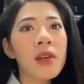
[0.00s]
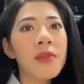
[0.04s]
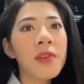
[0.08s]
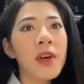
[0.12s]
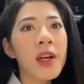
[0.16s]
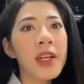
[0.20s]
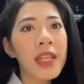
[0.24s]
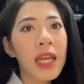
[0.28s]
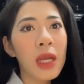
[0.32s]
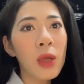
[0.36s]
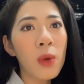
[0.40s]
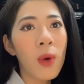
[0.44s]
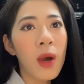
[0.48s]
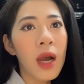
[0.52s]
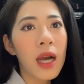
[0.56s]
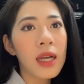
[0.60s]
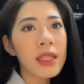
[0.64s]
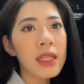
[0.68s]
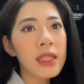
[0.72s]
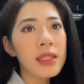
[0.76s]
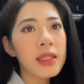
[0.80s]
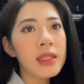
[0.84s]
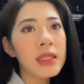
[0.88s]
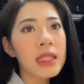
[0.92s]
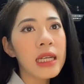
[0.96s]
với Thanh Hóa
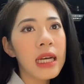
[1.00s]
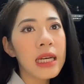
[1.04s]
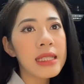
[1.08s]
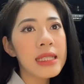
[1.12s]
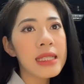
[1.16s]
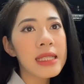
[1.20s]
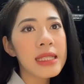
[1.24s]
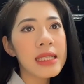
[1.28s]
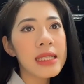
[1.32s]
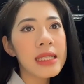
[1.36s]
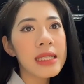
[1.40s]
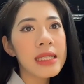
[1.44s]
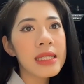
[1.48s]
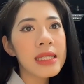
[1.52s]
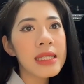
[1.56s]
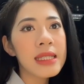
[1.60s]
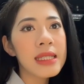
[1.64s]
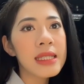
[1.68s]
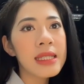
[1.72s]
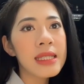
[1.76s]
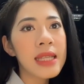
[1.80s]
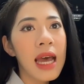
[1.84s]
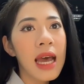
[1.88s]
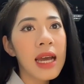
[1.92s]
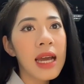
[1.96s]
thì từ gần
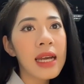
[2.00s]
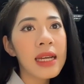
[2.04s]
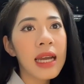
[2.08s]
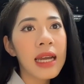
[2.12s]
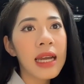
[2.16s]
sang